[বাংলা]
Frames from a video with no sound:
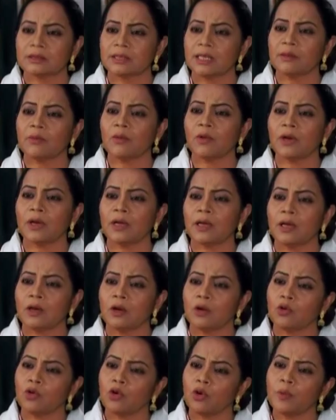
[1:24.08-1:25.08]
সে বলে
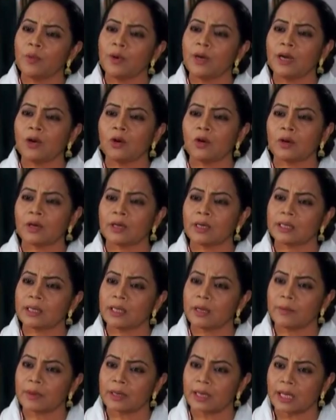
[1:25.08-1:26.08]
কবিরের লগে
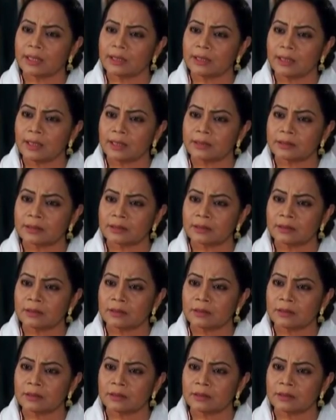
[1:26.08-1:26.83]
নাকি আমার খাতির আছে